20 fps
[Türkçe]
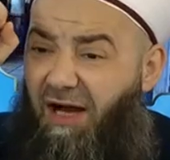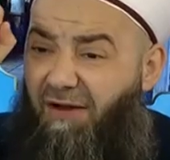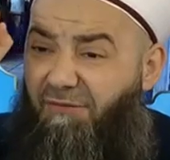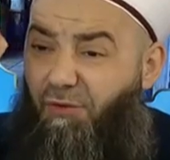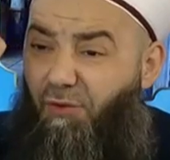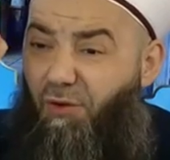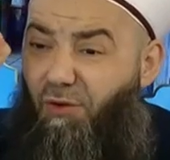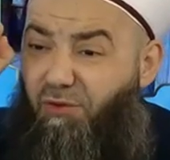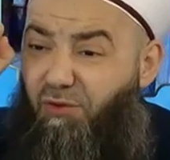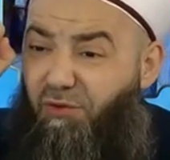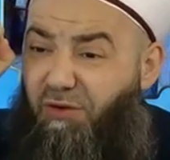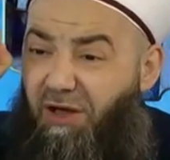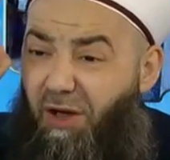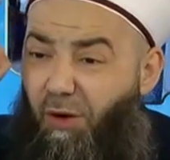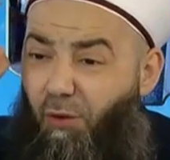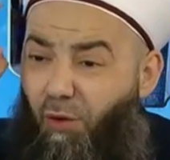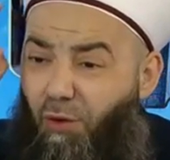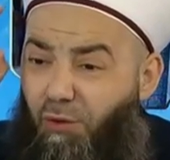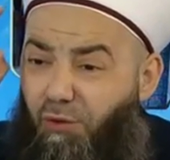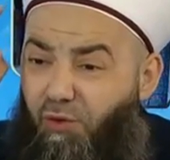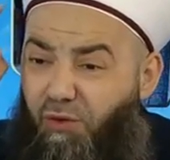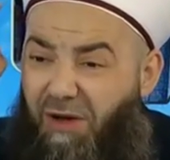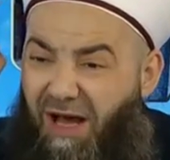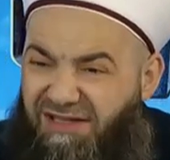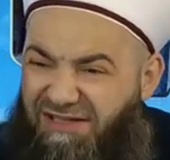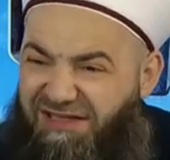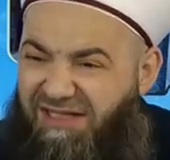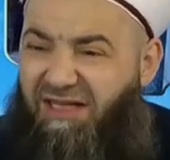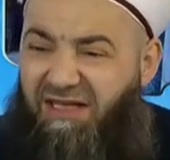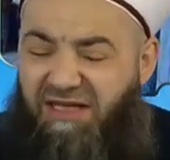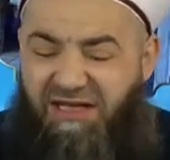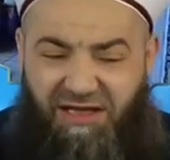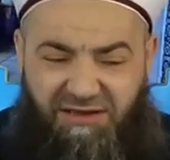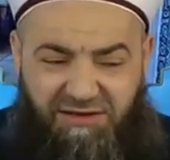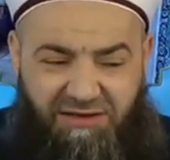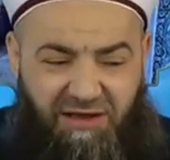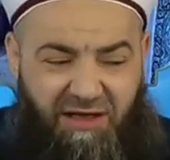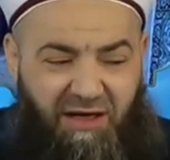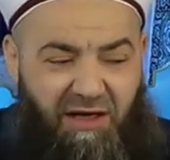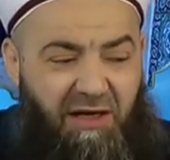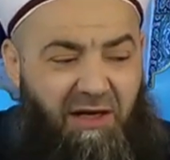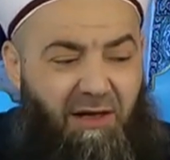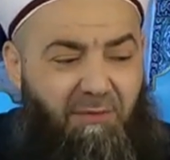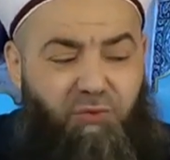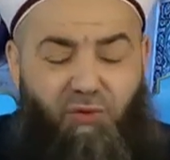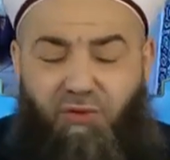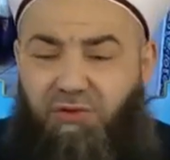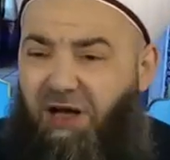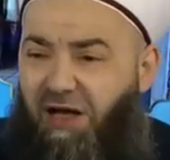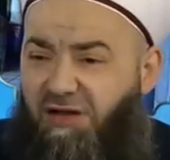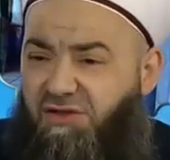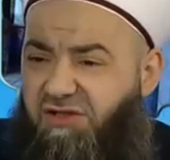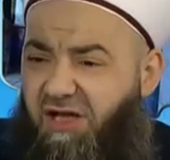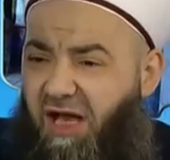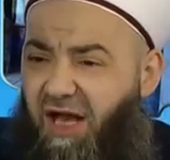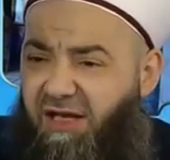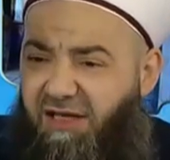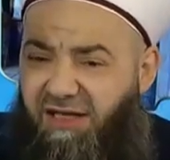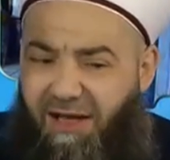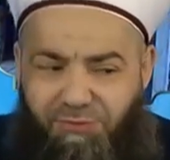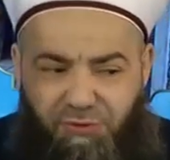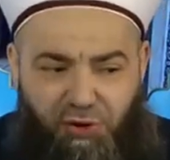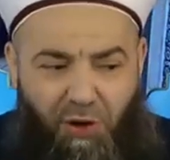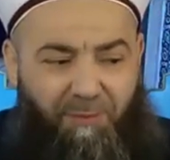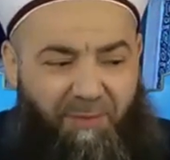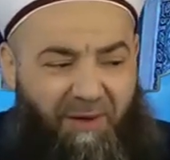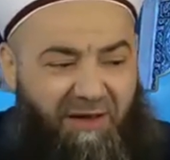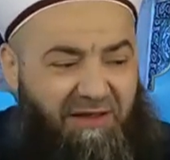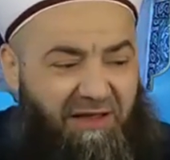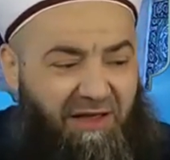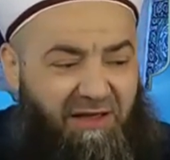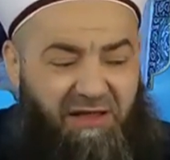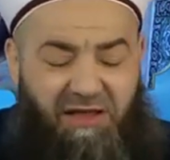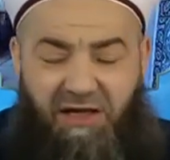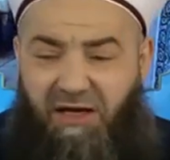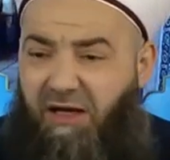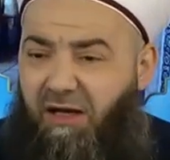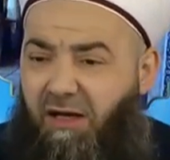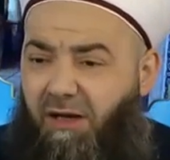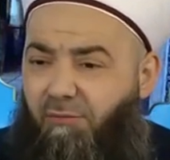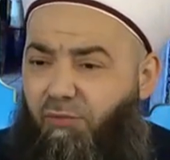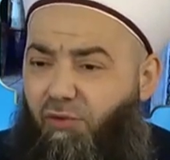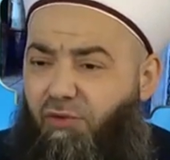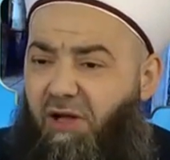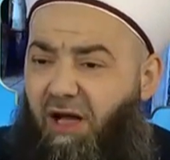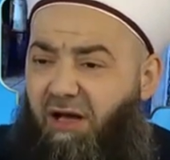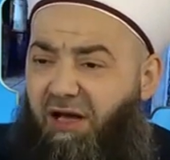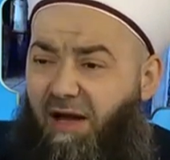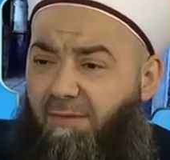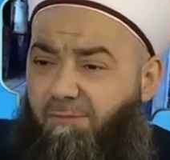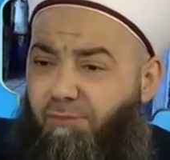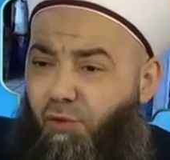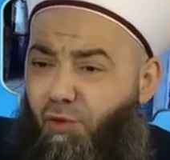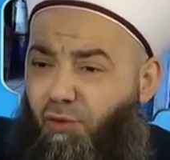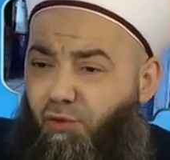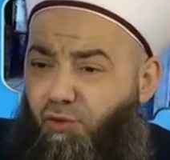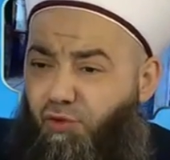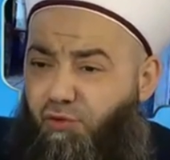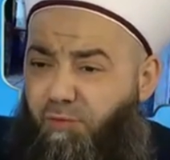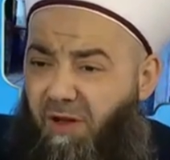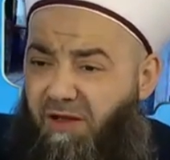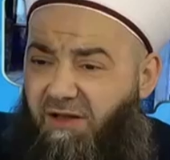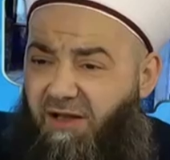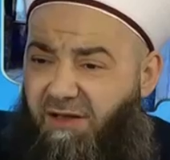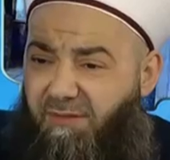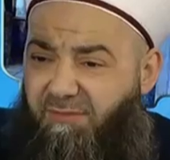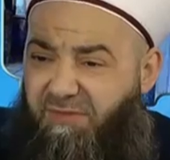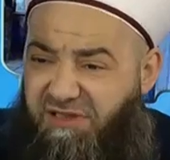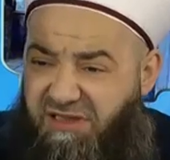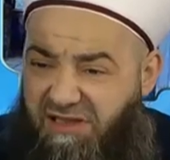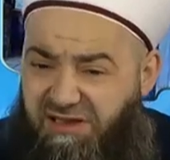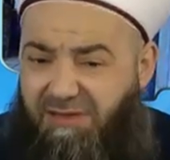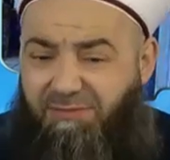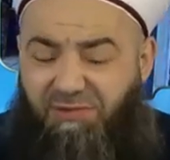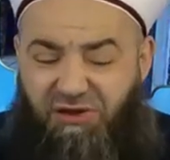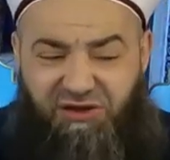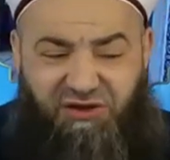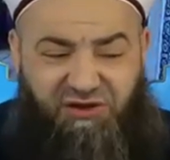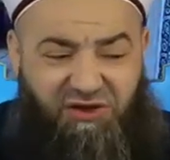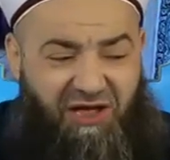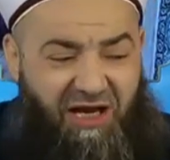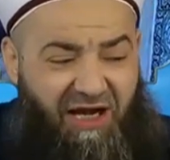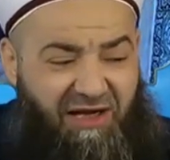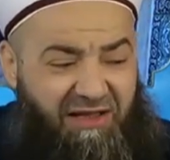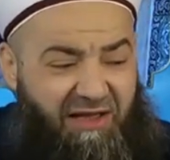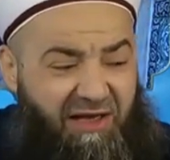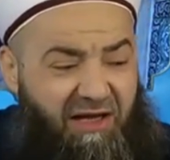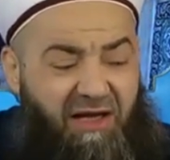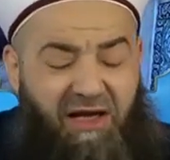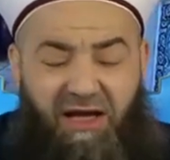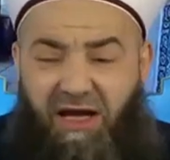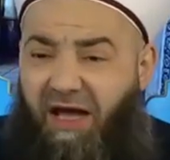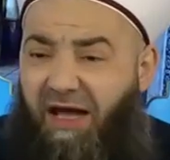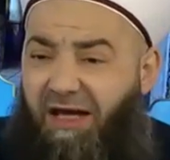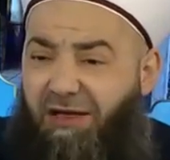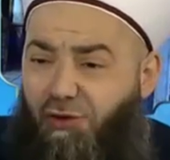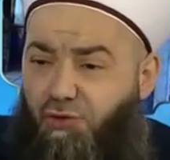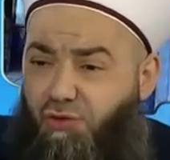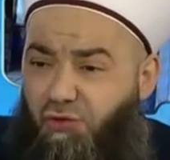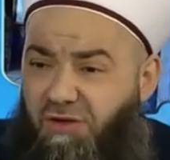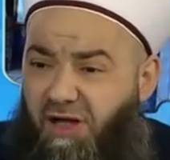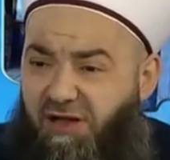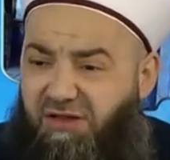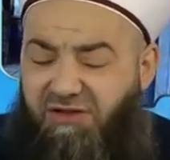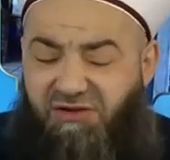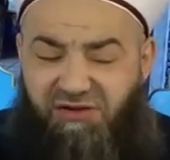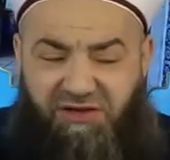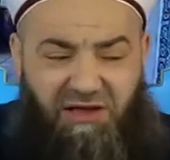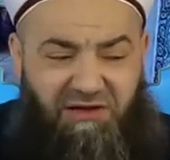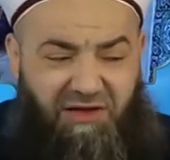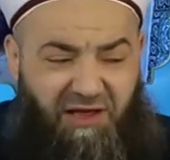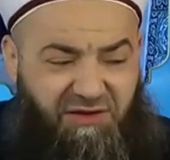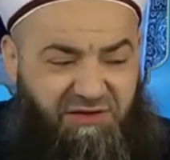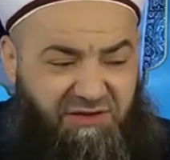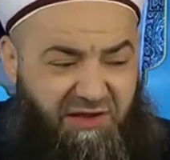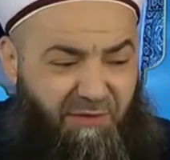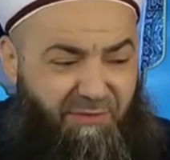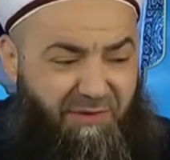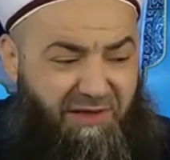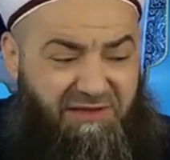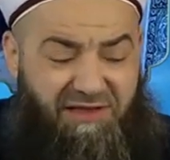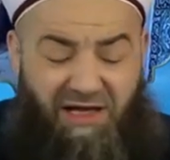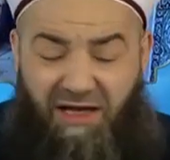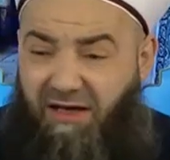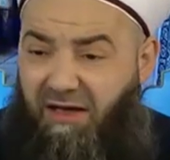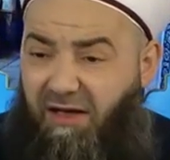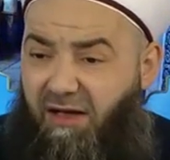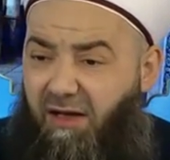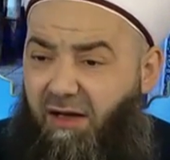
kafir oldu diye öldüren zihniyettir. Bunlar cehennem köpekleridir. Bunların en büyük düşmanları bizim gibi kişilerdir. Ehli sünnet insanları sevmezler.